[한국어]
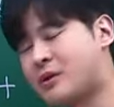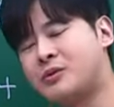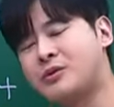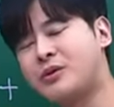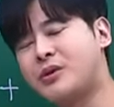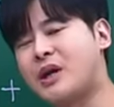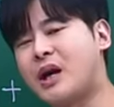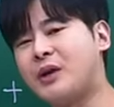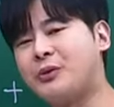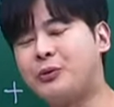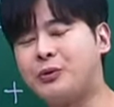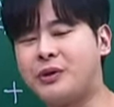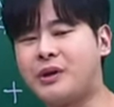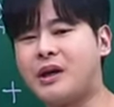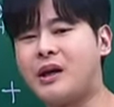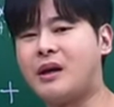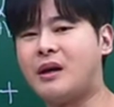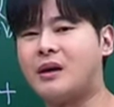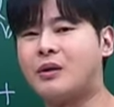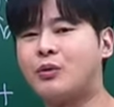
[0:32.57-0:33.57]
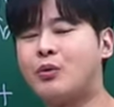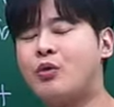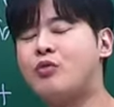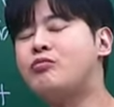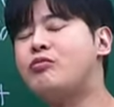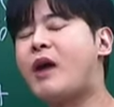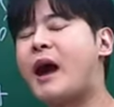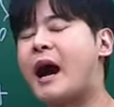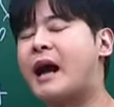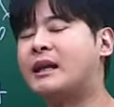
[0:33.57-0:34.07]
성적이 안 오를까?
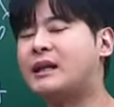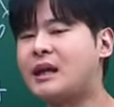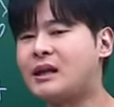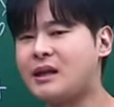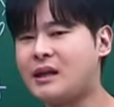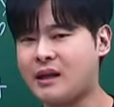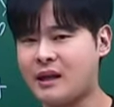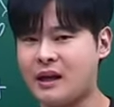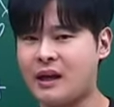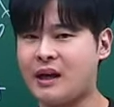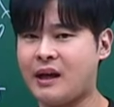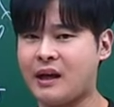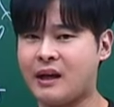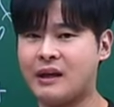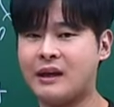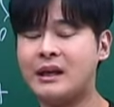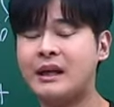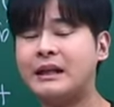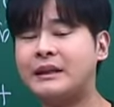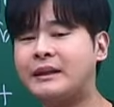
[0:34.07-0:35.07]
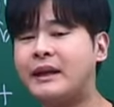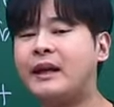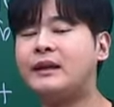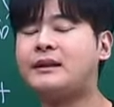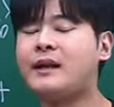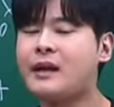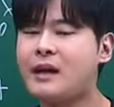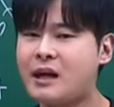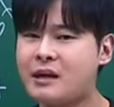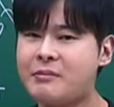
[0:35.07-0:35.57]
공부 안 하니까, 내
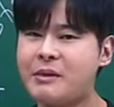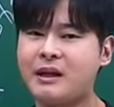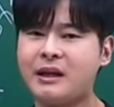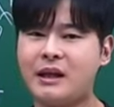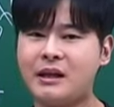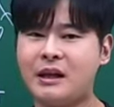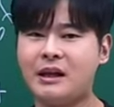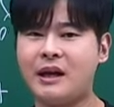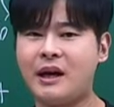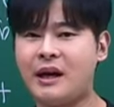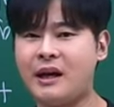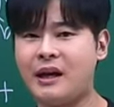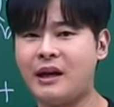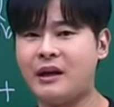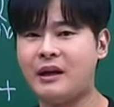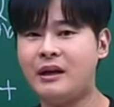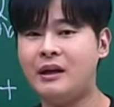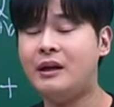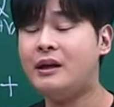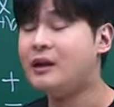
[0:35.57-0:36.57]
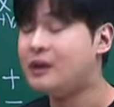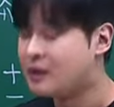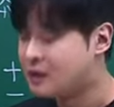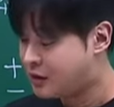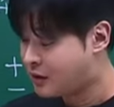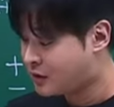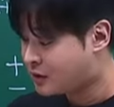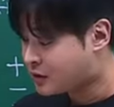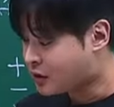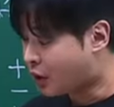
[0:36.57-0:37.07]
생각만 하니까,
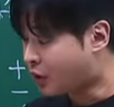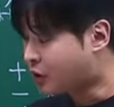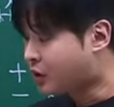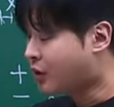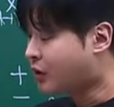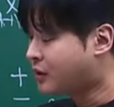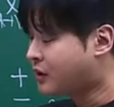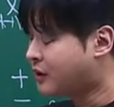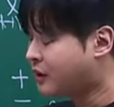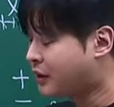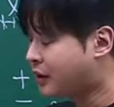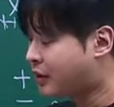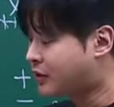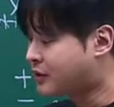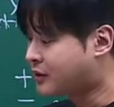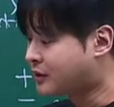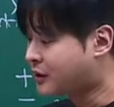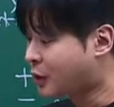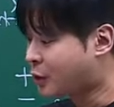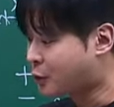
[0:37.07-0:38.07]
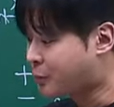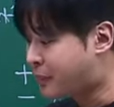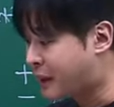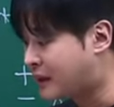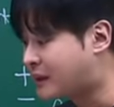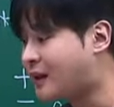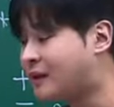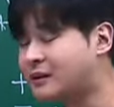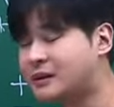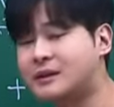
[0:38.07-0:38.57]
적혀 있는 걸 그대로
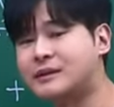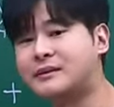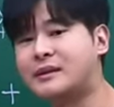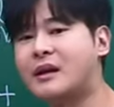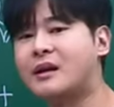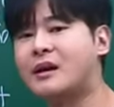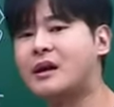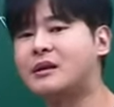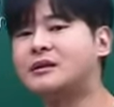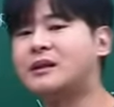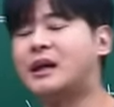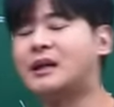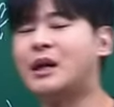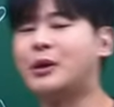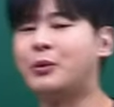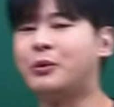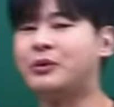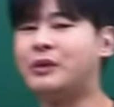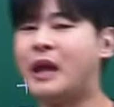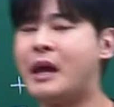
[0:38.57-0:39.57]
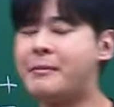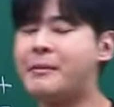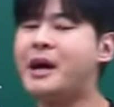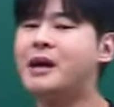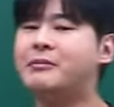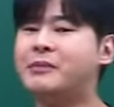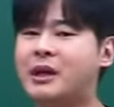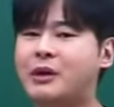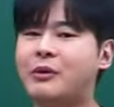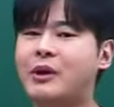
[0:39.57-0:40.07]
받아들일 생각은 안 하고 내
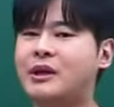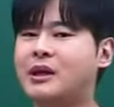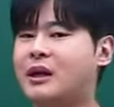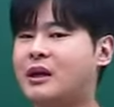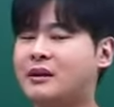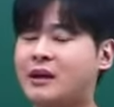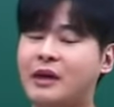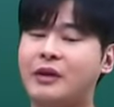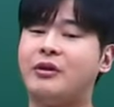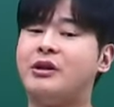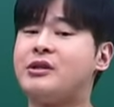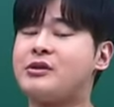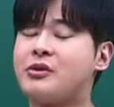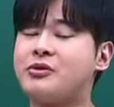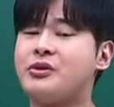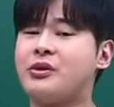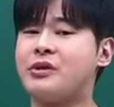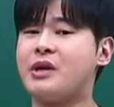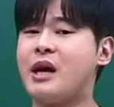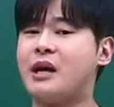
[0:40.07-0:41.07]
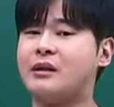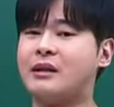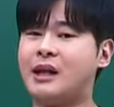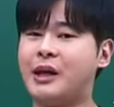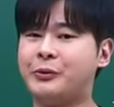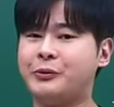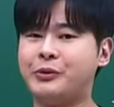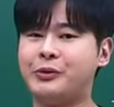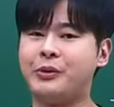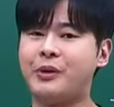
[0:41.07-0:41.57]
마음대로 하니까 당연히 성적이 안
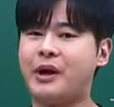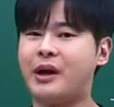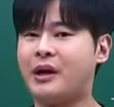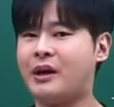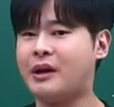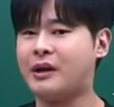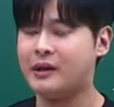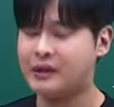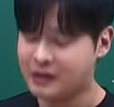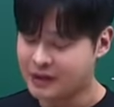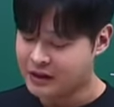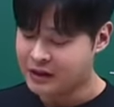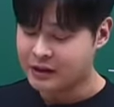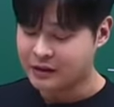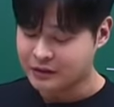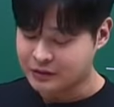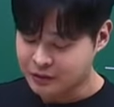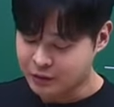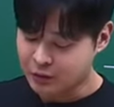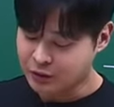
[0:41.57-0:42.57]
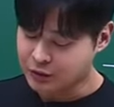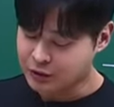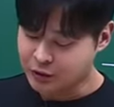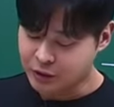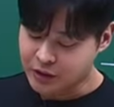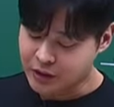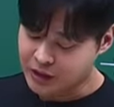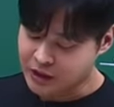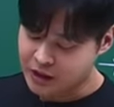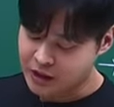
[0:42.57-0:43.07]
나오는 거야. 그거를
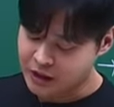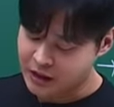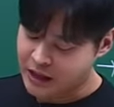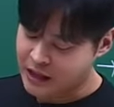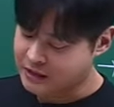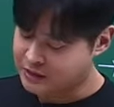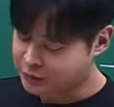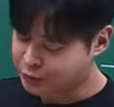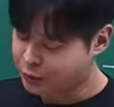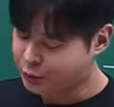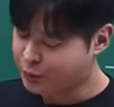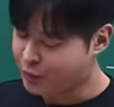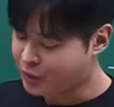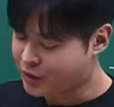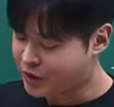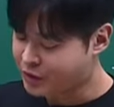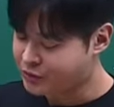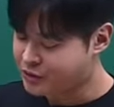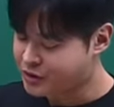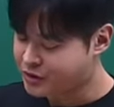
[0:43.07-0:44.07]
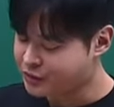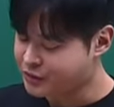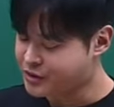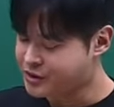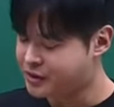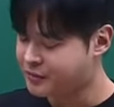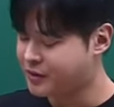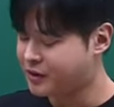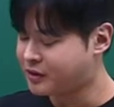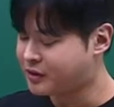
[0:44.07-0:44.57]
너네가 아직도 못 깨우치고
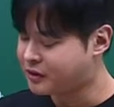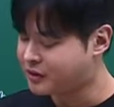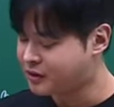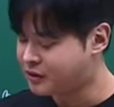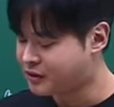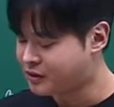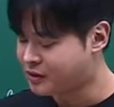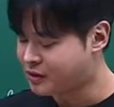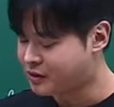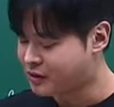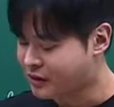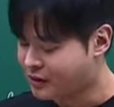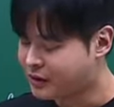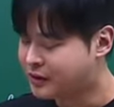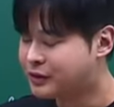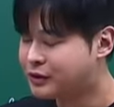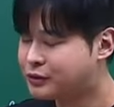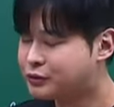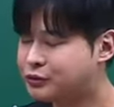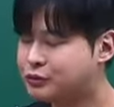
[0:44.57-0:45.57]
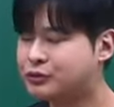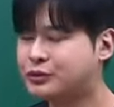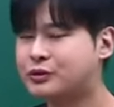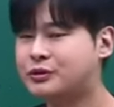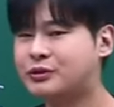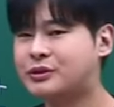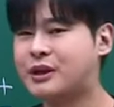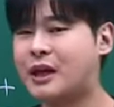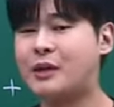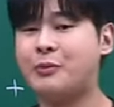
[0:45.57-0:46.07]
있으면은
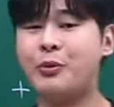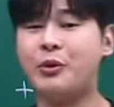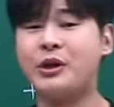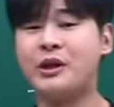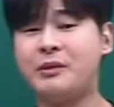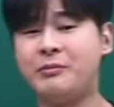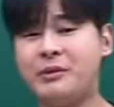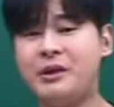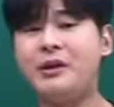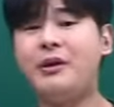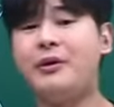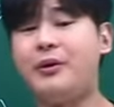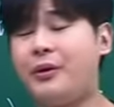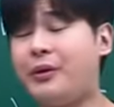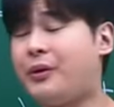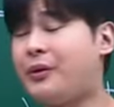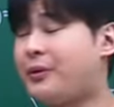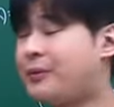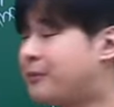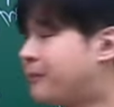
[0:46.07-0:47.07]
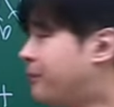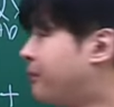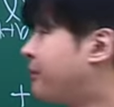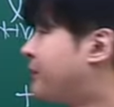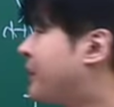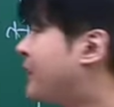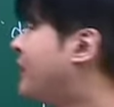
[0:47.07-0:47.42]
수능 잘 보기 힘들어요. 응?